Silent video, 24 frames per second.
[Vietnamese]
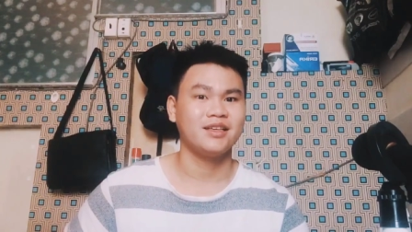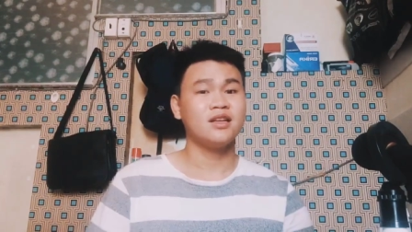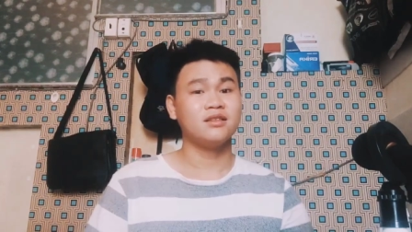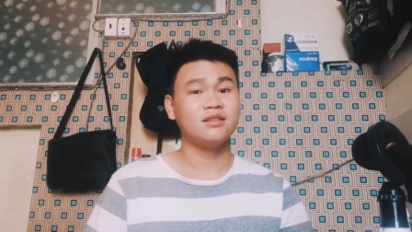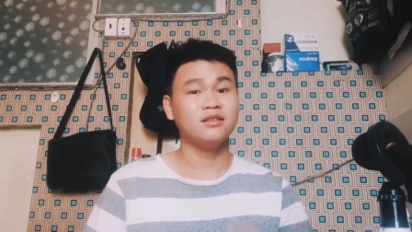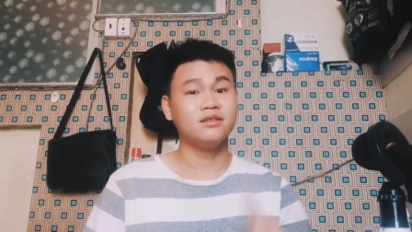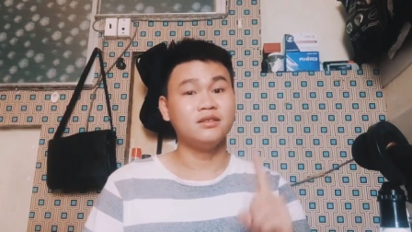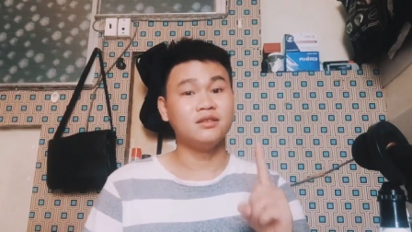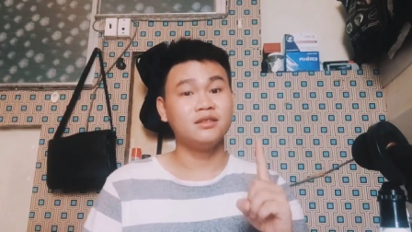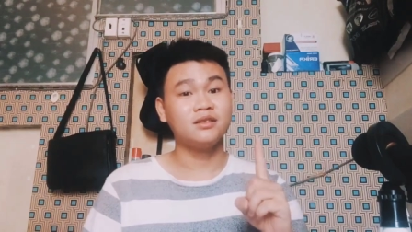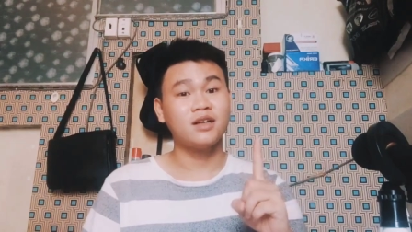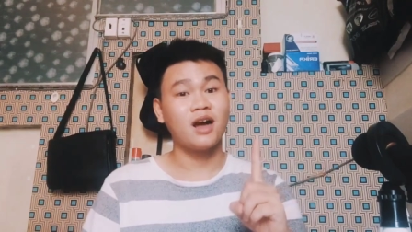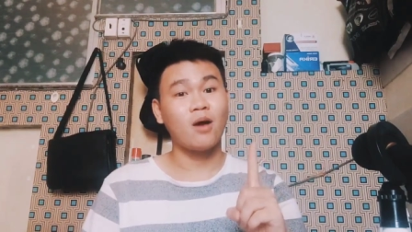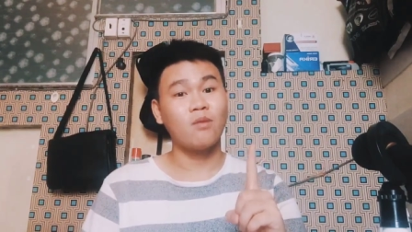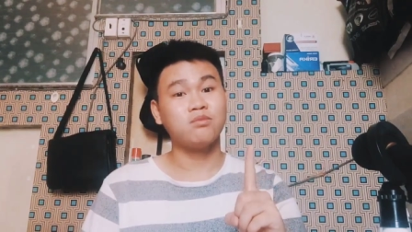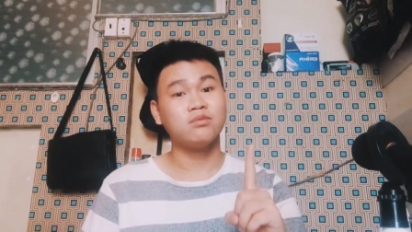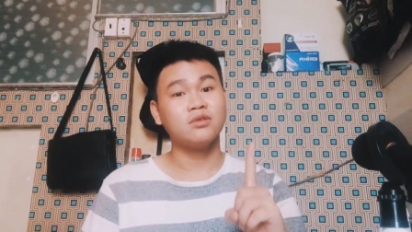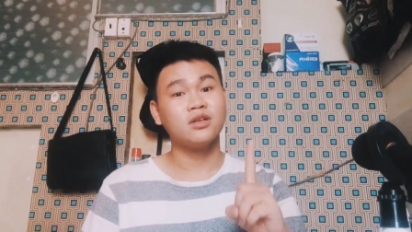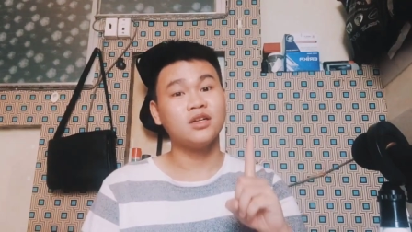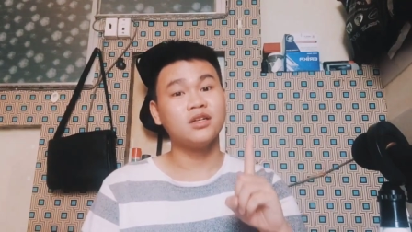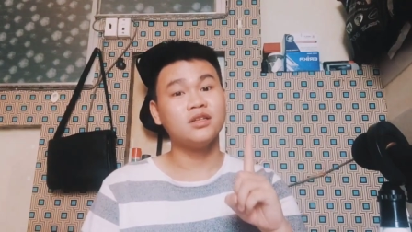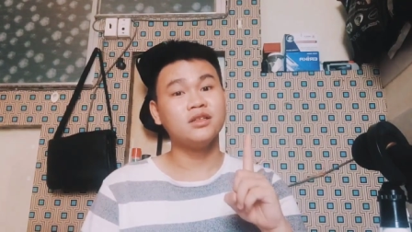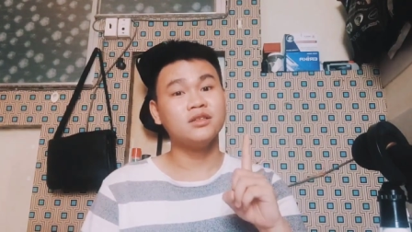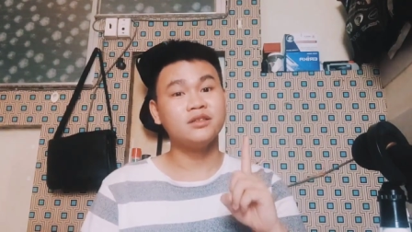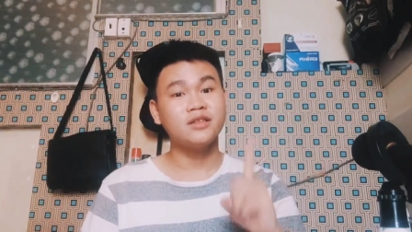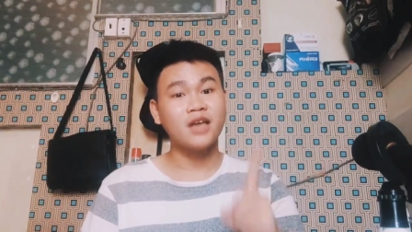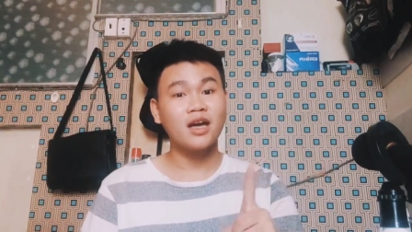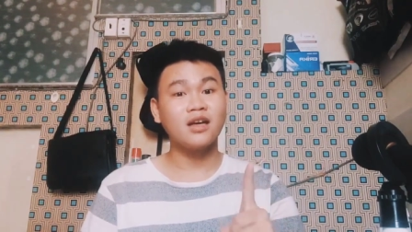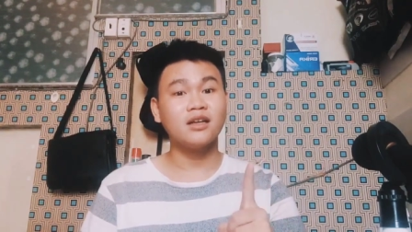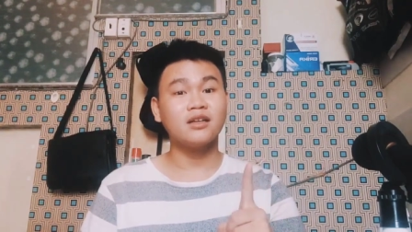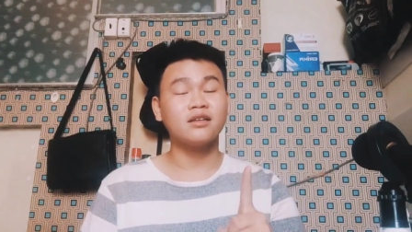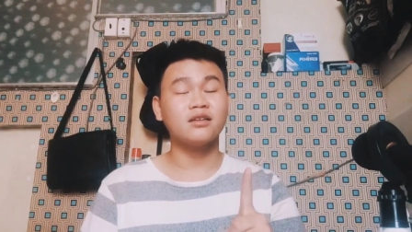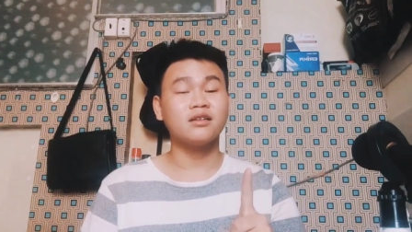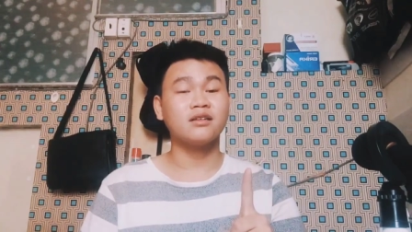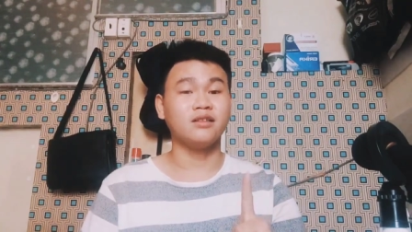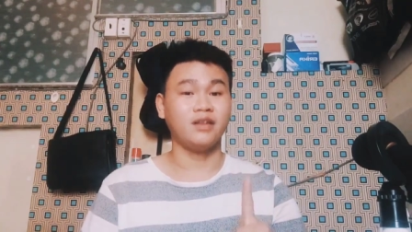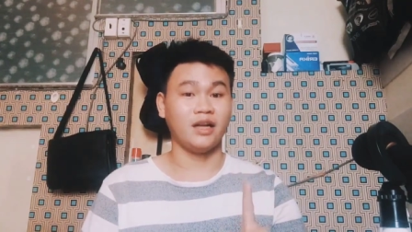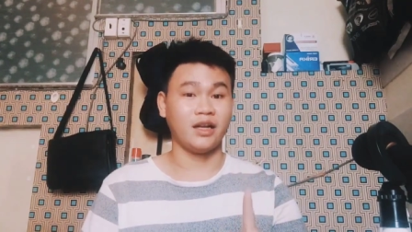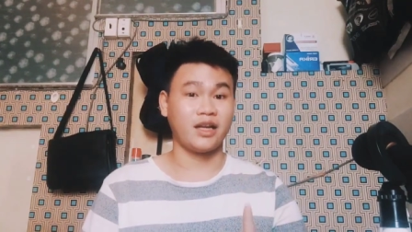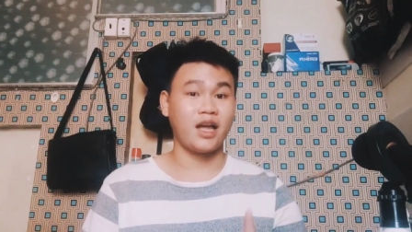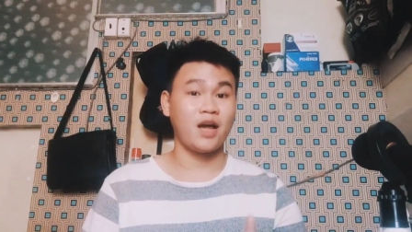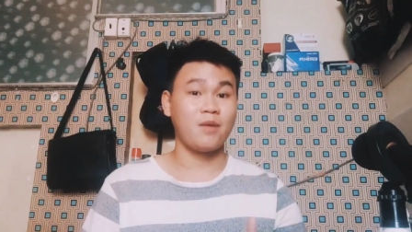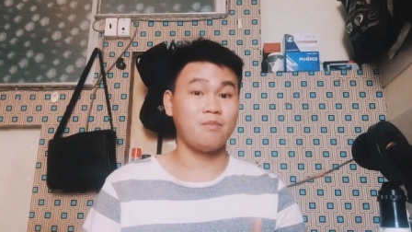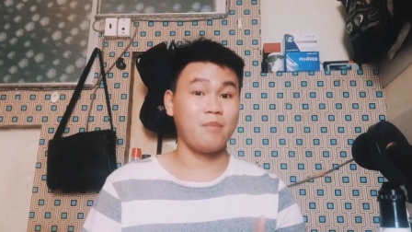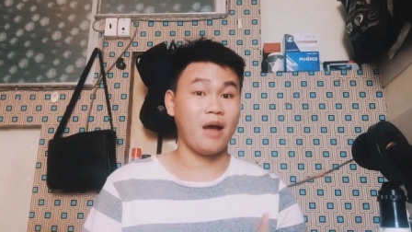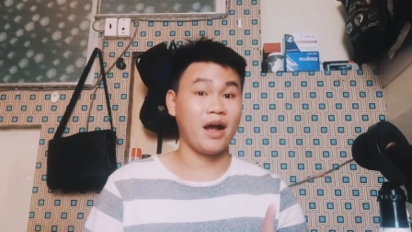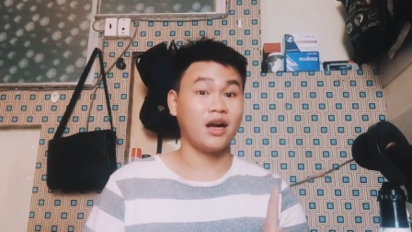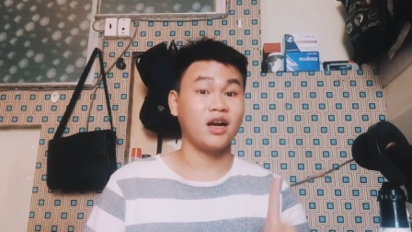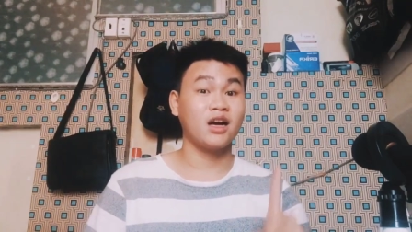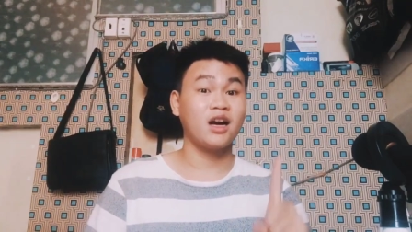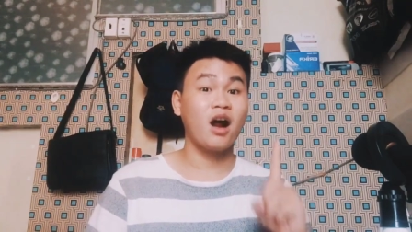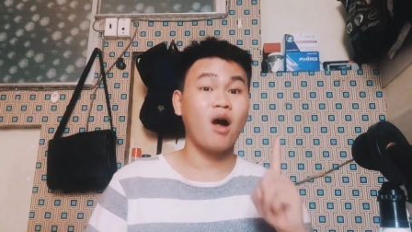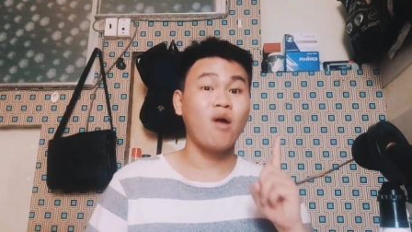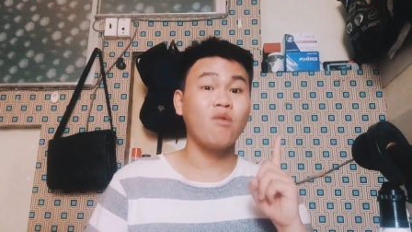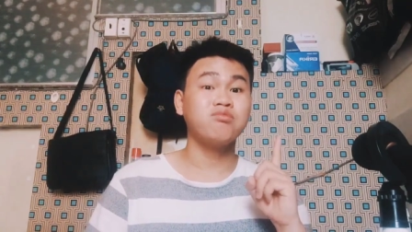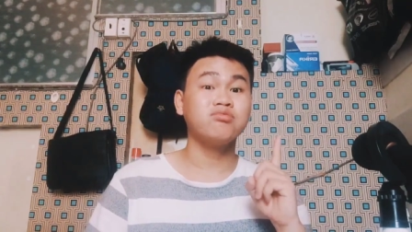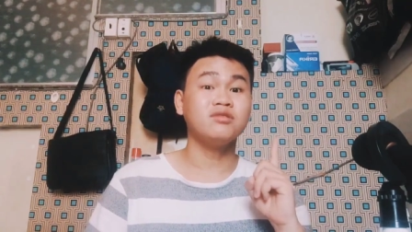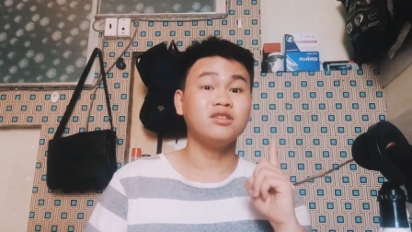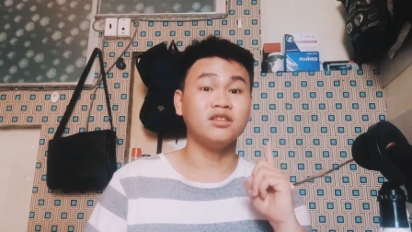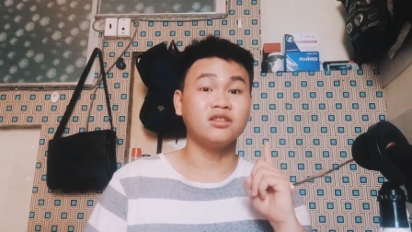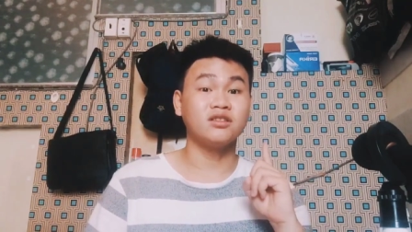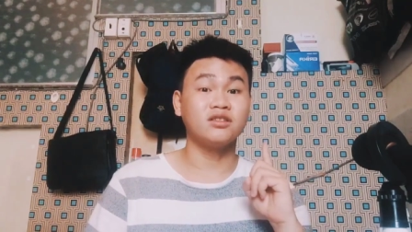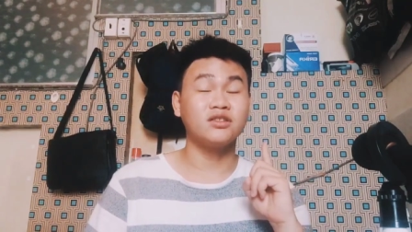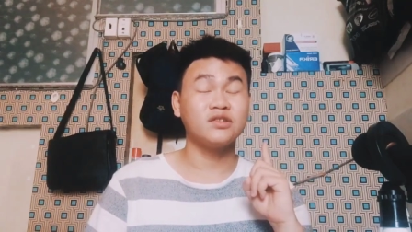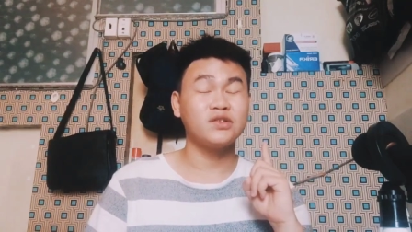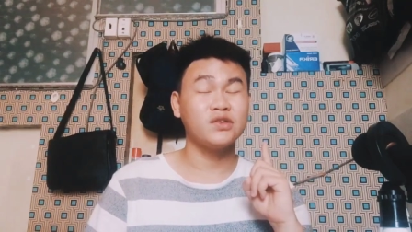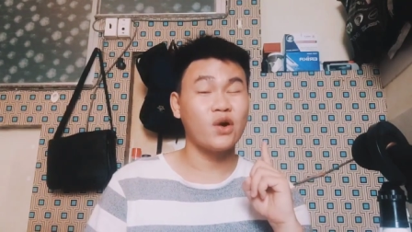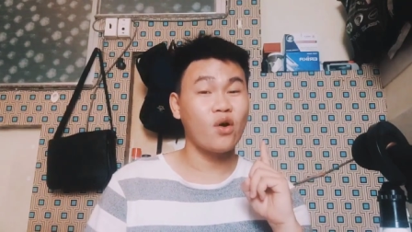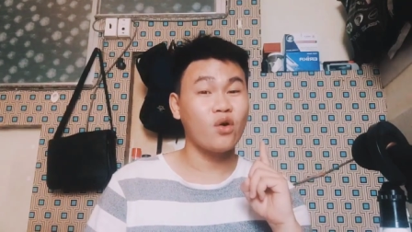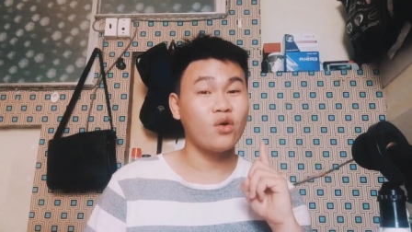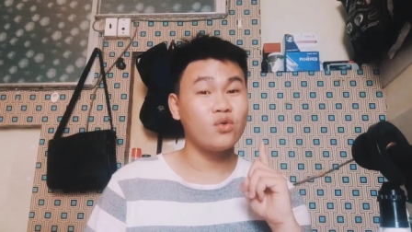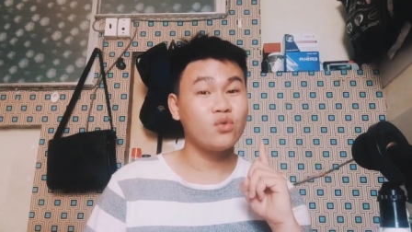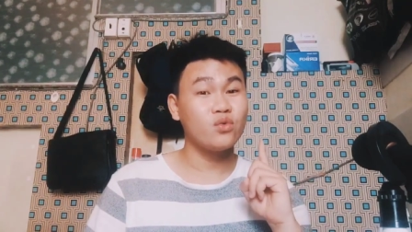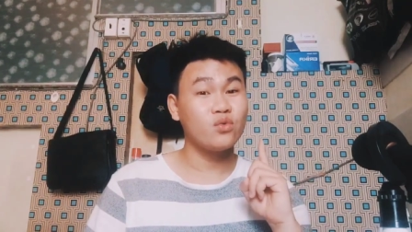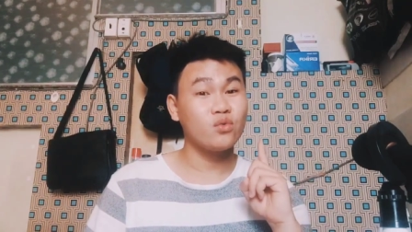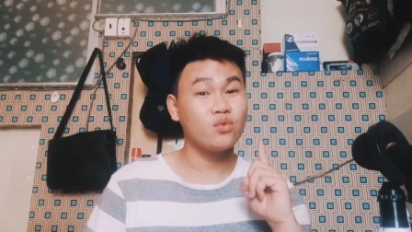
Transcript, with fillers: Từ không thứ nhất là các bạn không được nói